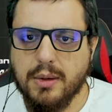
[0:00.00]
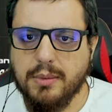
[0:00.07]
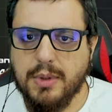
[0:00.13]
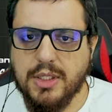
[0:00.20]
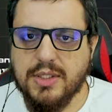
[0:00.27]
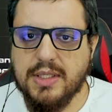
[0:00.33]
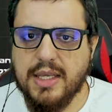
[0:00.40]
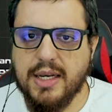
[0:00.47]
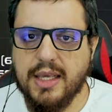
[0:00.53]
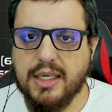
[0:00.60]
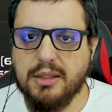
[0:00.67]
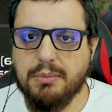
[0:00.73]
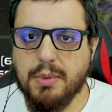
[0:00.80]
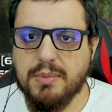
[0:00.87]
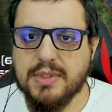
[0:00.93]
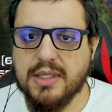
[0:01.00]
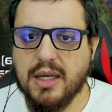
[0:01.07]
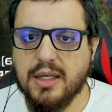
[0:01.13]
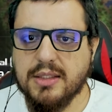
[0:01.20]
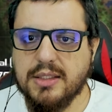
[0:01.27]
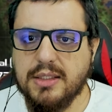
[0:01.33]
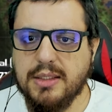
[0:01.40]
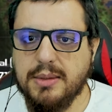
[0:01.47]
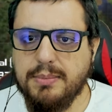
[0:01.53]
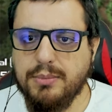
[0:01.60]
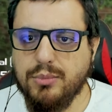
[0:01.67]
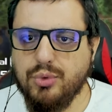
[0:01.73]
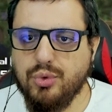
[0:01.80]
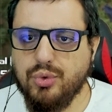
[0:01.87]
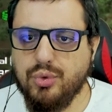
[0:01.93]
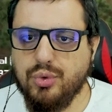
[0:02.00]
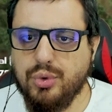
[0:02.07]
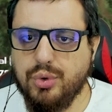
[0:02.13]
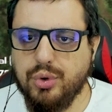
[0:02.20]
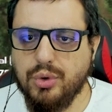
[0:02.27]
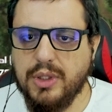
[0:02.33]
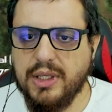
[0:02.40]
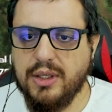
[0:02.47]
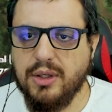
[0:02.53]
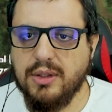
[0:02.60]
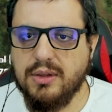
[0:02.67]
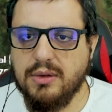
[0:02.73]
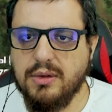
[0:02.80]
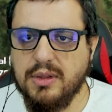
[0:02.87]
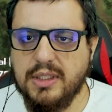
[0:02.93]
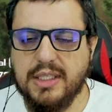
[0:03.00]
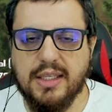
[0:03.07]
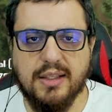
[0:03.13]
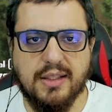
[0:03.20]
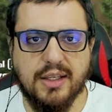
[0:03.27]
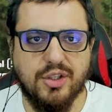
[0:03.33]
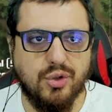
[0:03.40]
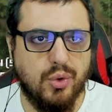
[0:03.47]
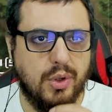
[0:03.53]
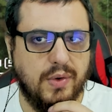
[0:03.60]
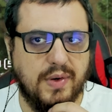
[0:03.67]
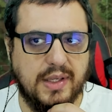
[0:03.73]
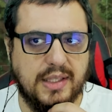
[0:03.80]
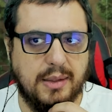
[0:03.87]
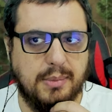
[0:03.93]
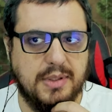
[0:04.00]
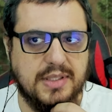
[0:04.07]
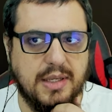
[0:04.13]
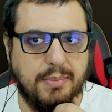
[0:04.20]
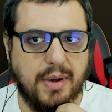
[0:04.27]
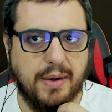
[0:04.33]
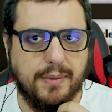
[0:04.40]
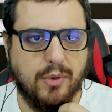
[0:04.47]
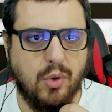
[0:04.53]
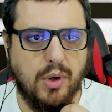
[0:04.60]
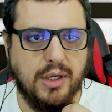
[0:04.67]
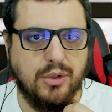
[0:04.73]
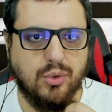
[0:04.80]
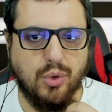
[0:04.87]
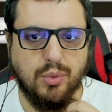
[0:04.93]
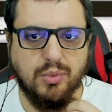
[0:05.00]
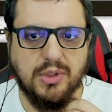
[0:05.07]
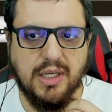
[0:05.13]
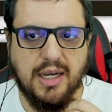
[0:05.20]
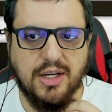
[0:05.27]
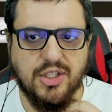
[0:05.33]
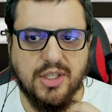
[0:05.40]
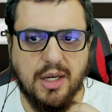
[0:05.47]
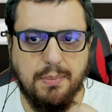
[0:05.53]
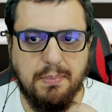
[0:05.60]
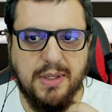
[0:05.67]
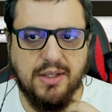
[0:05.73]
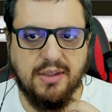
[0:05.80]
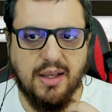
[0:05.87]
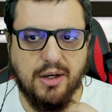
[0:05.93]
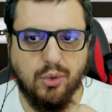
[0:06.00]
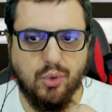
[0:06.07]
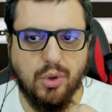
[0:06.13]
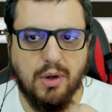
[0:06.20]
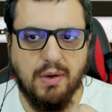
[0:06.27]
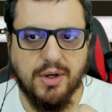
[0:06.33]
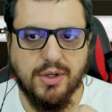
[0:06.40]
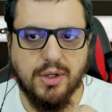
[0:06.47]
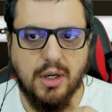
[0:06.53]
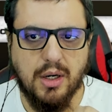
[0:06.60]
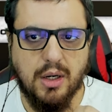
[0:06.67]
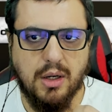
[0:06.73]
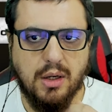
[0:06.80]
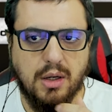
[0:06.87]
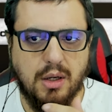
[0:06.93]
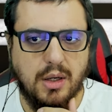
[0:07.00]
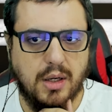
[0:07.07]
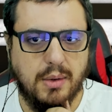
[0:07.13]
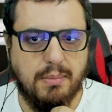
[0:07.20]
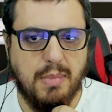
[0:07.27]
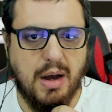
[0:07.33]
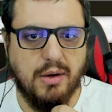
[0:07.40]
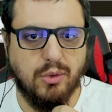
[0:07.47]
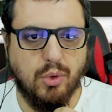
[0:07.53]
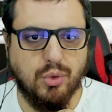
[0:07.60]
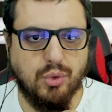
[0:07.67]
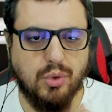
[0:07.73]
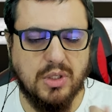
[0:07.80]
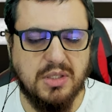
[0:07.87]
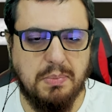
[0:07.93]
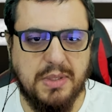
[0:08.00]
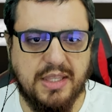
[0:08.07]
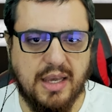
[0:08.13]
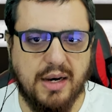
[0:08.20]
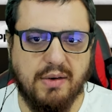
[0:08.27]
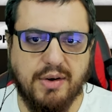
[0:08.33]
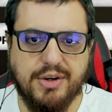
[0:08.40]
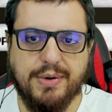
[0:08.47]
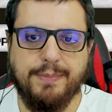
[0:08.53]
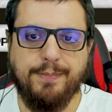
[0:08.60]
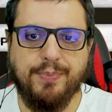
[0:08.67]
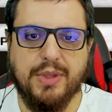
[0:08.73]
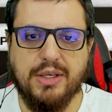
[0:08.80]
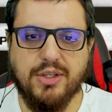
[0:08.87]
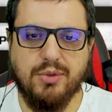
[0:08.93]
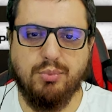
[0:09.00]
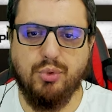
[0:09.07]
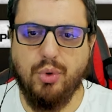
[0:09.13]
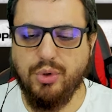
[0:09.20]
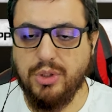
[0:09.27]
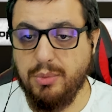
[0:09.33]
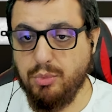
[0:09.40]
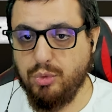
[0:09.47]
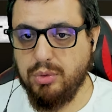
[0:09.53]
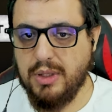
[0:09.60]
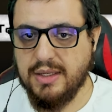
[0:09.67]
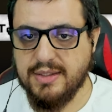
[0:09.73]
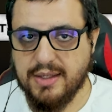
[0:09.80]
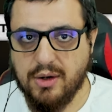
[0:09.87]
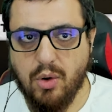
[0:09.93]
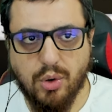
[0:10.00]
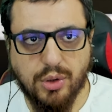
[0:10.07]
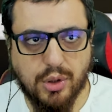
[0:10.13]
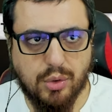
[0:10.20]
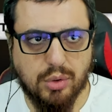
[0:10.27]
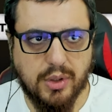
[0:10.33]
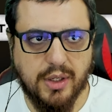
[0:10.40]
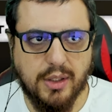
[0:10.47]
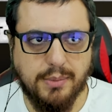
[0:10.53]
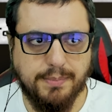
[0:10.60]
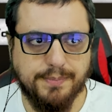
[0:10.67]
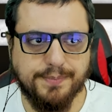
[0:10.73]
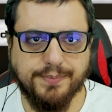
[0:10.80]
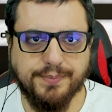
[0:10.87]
Biz nereye gitmemiz lazım? Şuradaki dikil taş görevine gidebiliriz ama koleksiyonumuzda kaç tane? Bir tane küre var. Mağa küresi bir tane var. Bunu orada mı kullansak? Orada kullanalım.